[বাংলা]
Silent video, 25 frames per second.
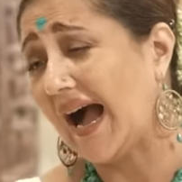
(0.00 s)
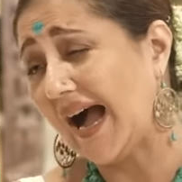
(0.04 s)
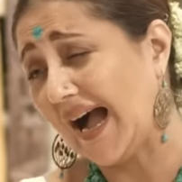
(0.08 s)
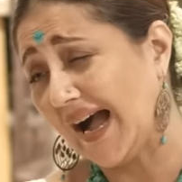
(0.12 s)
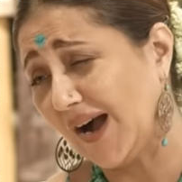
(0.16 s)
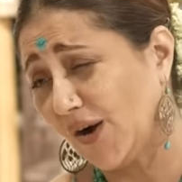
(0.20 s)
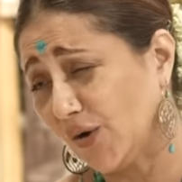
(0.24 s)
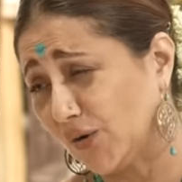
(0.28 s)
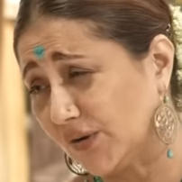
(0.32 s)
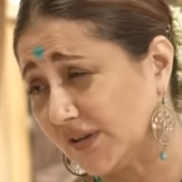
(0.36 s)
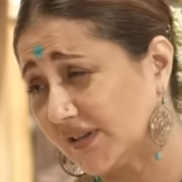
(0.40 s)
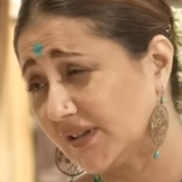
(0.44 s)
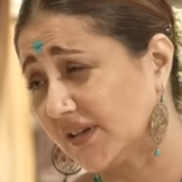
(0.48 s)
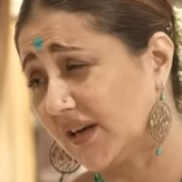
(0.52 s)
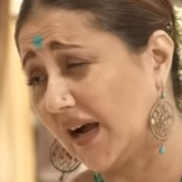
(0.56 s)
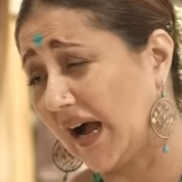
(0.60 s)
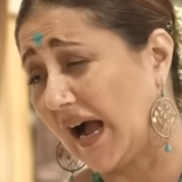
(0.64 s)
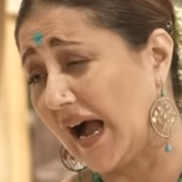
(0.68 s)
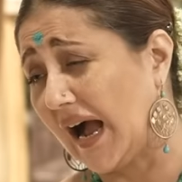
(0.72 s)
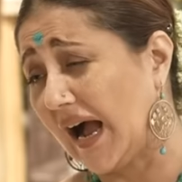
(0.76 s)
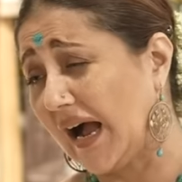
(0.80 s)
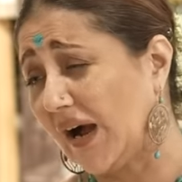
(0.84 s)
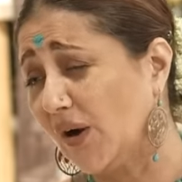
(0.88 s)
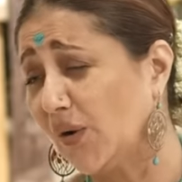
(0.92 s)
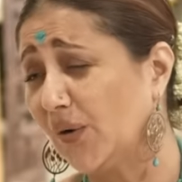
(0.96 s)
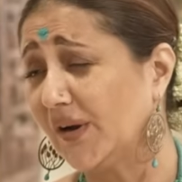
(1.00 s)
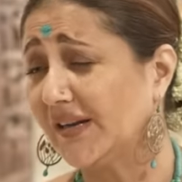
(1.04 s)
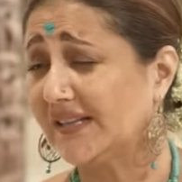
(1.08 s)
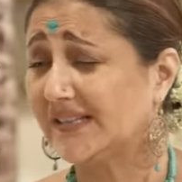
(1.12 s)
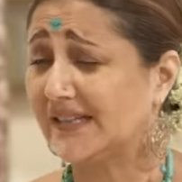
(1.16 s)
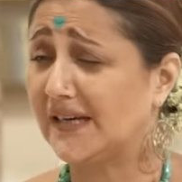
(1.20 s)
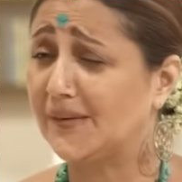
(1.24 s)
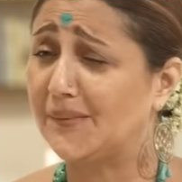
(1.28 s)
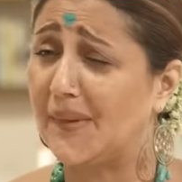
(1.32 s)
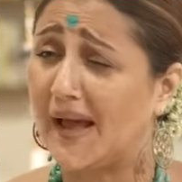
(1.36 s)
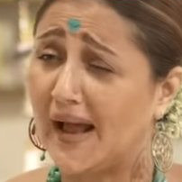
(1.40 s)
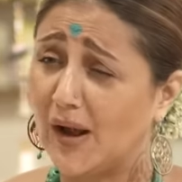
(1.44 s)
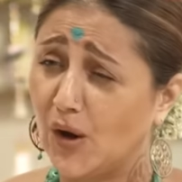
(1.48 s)
হ্যাঁ, হা হা হ্যাঁ,
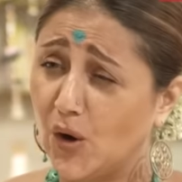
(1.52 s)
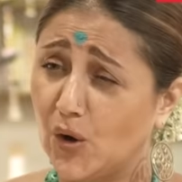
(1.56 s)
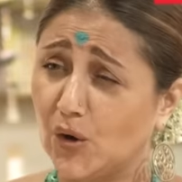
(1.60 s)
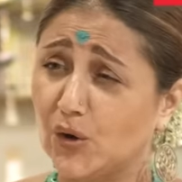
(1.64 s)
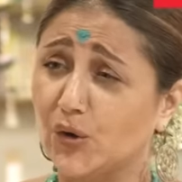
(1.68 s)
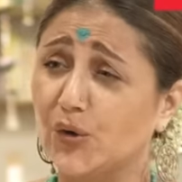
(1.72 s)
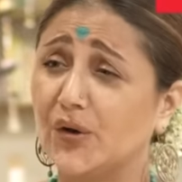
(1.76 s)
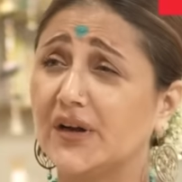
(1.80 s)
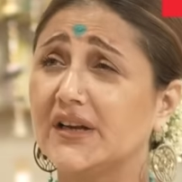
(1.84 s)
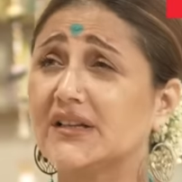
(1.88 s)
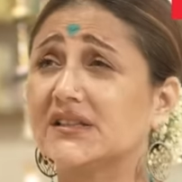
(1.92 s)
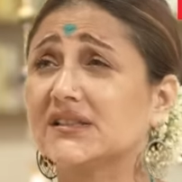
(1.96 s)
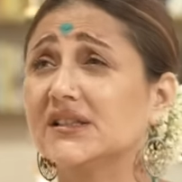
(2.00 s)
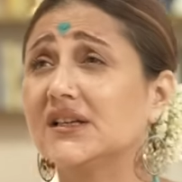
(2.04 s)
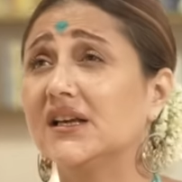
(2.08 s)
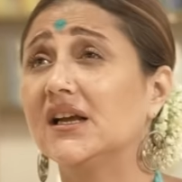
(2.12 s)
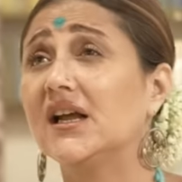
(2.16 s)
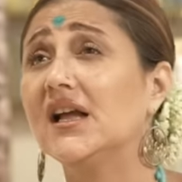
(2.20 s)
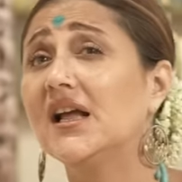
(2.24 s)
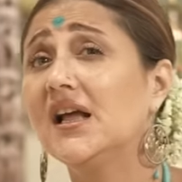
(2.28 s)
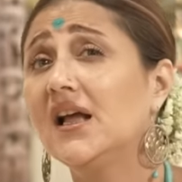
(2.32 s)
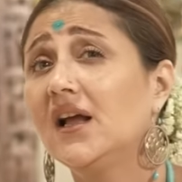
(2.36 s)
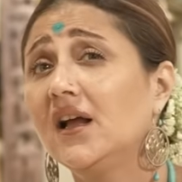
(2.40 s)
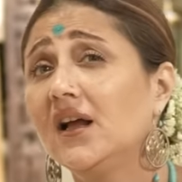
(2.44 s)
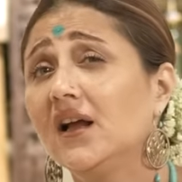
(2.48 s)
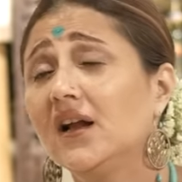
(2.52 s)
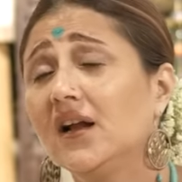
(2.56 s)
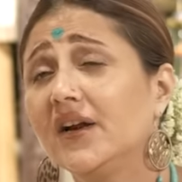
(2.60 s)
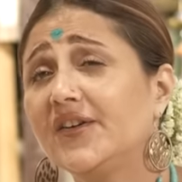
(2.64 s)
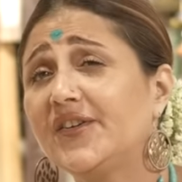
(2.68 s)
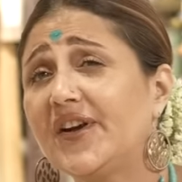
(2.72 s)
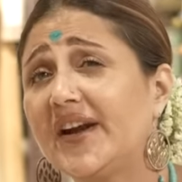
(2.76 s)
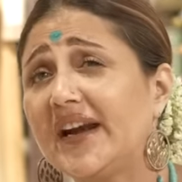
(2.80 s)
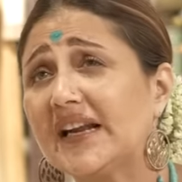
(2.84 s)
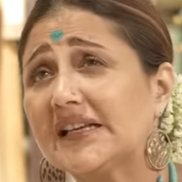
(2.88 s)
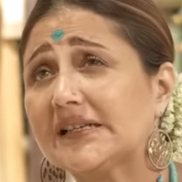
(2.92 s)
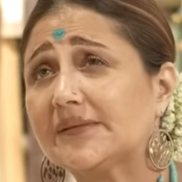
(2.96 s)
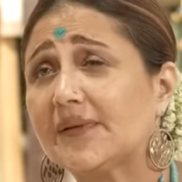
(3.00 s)
হয়েছে ম্যাগট হয়েছে দেখবে না
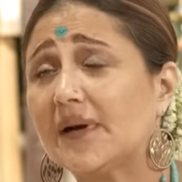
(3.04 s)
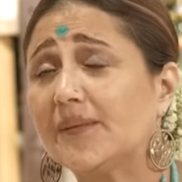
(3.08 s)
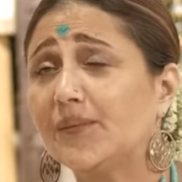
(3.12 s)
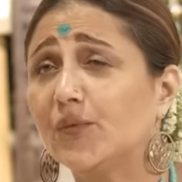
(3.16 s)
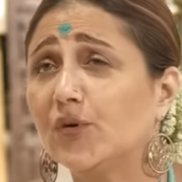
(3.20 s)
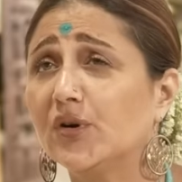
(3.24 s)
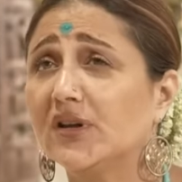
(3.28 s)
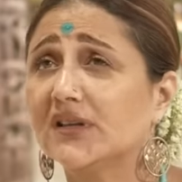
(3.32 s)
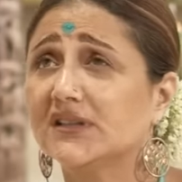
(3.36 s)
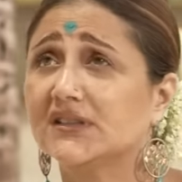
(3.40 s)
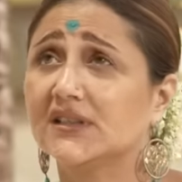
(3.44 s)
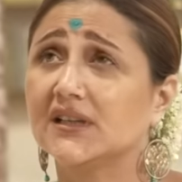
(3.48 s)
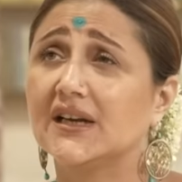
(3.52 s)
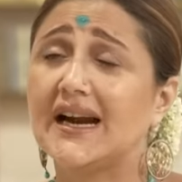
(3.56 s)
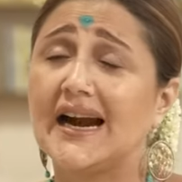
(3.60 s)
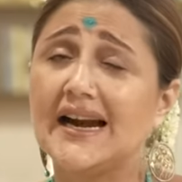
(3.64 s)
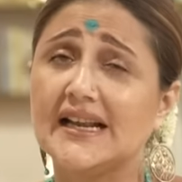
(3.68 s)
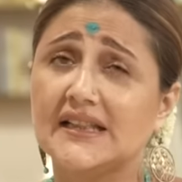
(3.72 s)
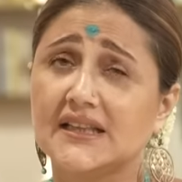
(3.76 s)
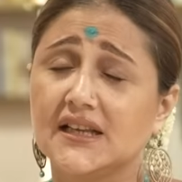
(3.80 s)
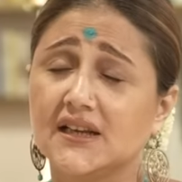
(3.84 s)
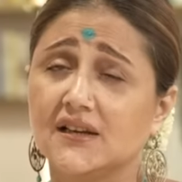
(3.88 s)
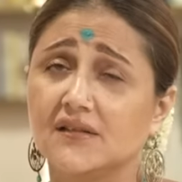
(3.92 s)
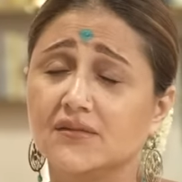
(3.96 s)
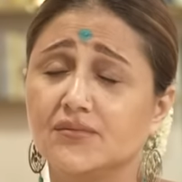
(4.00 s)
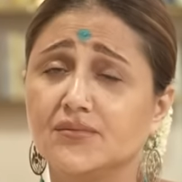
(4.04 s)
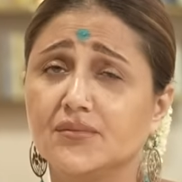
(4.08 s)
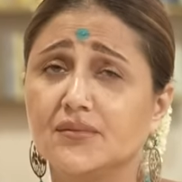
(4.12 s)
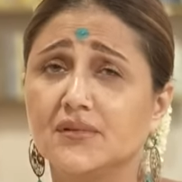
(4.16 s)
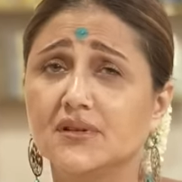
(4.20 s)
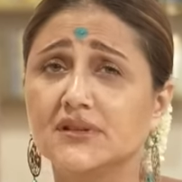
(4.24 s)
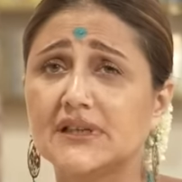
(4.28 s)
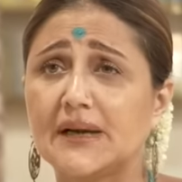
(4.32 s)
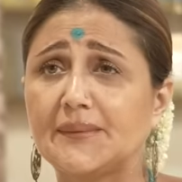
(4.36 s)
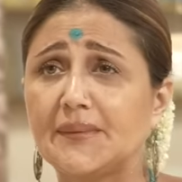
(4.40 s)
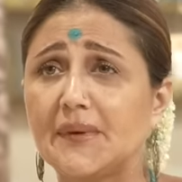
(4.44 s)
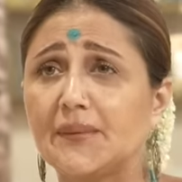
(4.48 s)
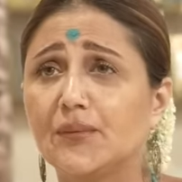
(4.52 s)
ট্রেনে চাপা পড়েছে গাড়িতে
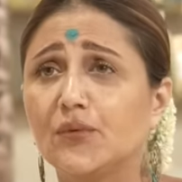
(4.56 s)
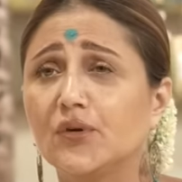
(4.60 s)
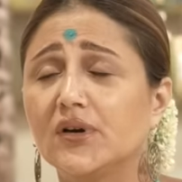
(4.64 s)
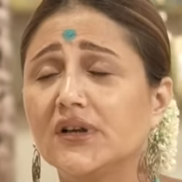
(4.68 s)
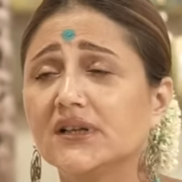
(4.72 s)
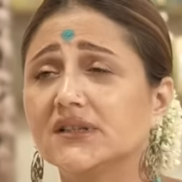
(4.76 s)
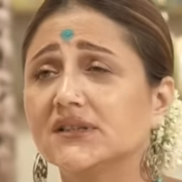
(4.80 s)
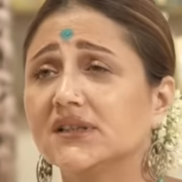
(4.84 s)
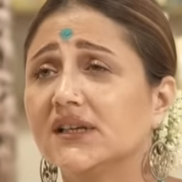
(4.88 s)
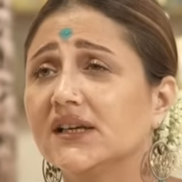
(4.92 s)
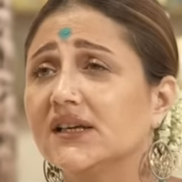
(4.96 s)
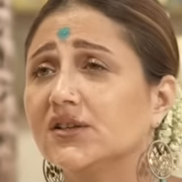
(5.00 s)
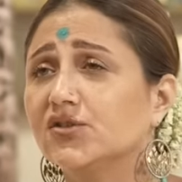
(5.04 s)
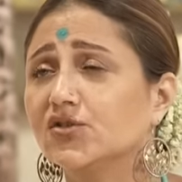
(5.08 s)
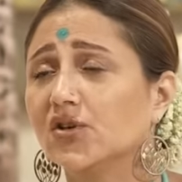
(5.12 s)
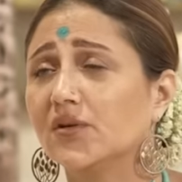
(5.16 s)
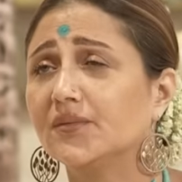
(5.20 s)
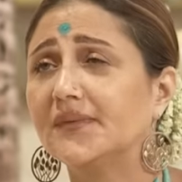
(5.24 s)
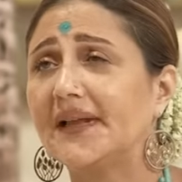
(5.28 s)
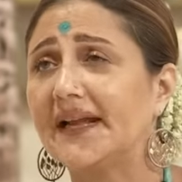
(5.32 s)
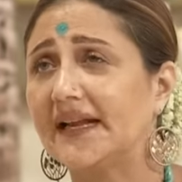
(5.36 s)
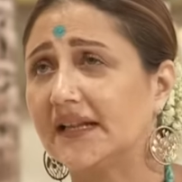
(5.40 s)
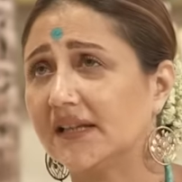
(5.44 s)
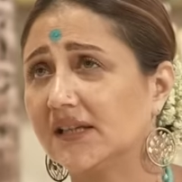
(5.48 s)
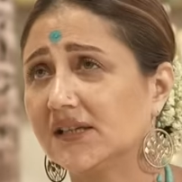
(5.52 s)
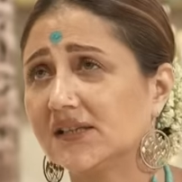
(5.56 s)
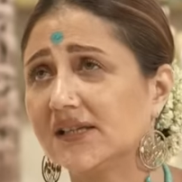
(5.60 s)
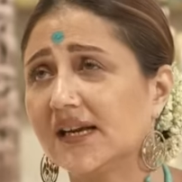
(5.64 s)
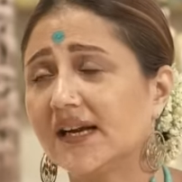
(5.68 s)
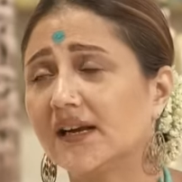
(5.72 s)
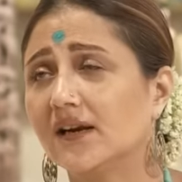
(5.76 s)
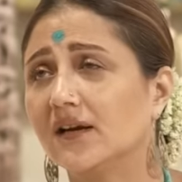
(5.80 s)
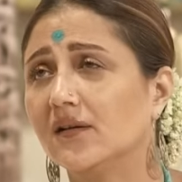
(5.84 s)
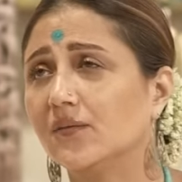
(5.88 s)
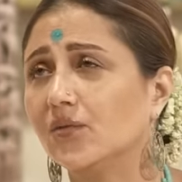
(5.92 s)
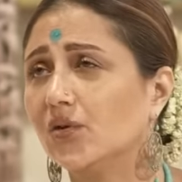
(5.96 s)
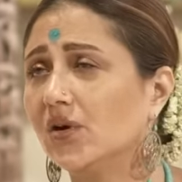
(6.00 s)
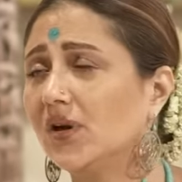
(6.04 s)
চাপা পড়েছে এইসব দেখতে
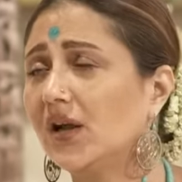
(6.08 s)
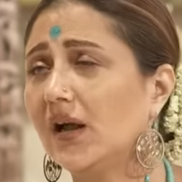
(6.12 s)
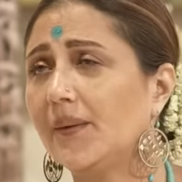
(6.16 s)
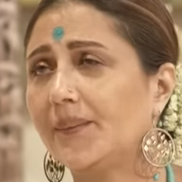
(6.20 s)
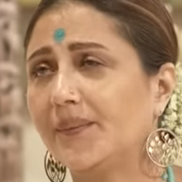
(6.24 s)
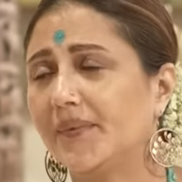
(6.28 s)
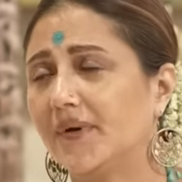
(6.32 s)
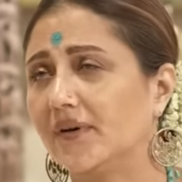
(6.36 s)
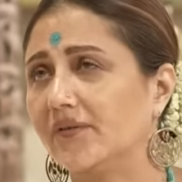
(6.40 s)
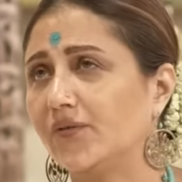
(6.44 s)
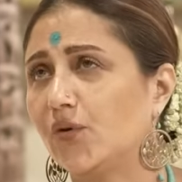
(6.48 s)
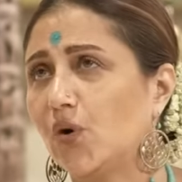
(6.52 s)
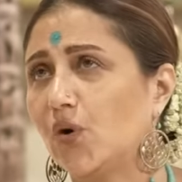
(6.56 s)
চায় না বলে আপনার